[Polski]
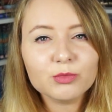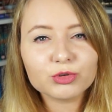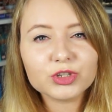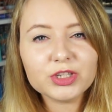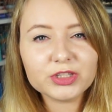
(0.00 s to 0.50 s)

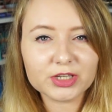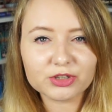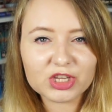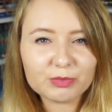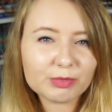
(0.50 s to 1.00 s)
Może nie
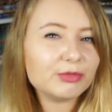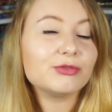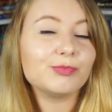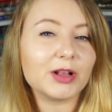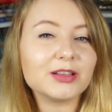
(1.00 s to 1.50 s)
ciężki, po
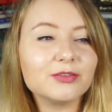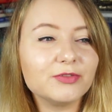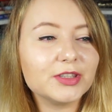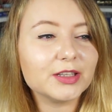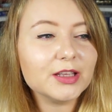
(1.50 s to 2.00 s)
prostu
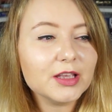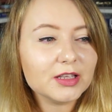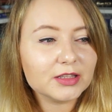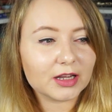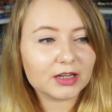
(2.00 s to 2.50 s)
pracowity.
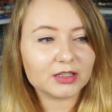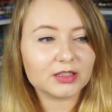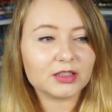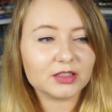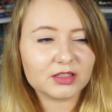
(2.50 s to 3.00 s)
Tak
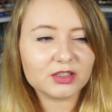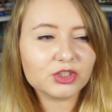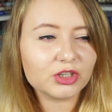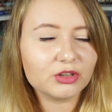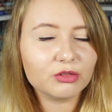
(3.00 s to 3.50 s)
e,
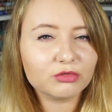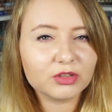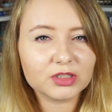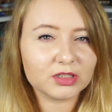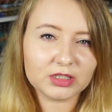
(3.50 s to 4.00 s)
styczeń,
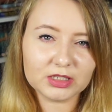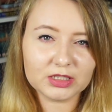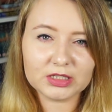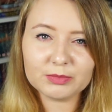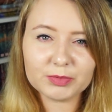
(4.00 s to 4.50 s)
luty
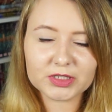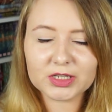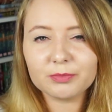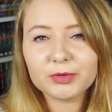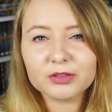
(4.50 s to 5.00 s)
i lipiec,
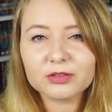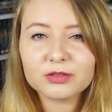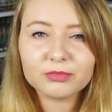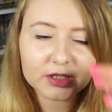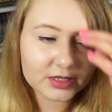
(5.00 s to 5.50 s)
sierpień to
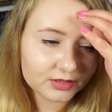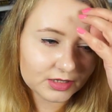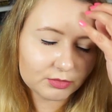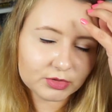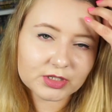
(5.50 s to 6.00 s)
są takie
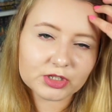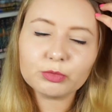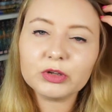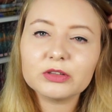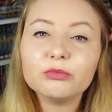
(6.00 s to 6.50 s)
najmocniejsze
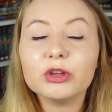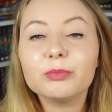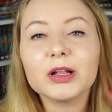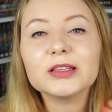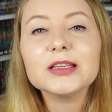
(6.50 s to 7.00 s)
momenty mojej
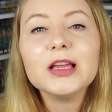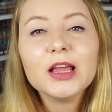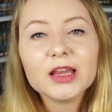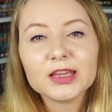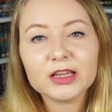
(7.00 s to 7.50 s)
pracy.
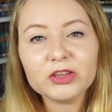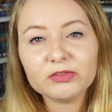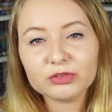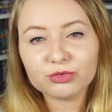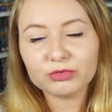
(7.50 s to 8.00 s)
ja nie
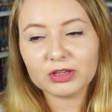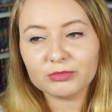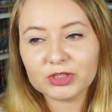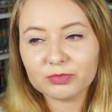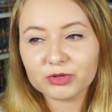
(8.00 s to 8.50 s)
wiem, czy uda
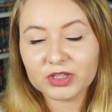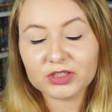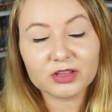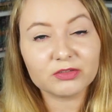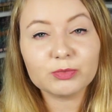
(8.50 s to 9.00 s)
mi się
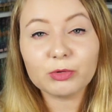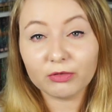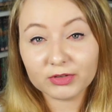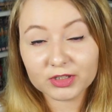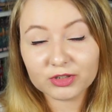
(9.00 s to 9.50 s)
przeczytać nawet
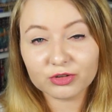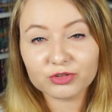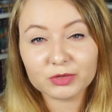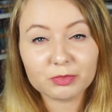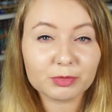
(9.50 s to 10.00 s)
połowę tych
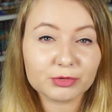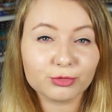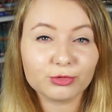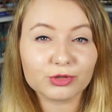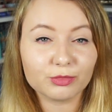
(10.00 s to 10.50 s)
książek, po
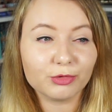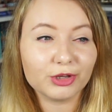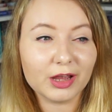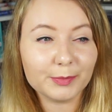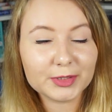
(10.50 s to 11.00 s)
prostu to są
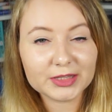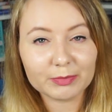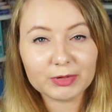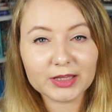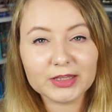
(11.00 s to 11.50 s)
moje ambitne
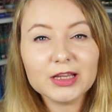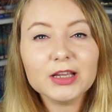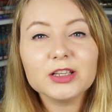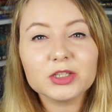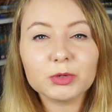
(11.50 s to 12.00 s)
plany.
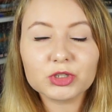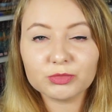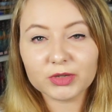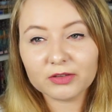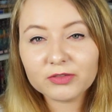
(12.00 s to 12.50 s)
Zobaczymy jak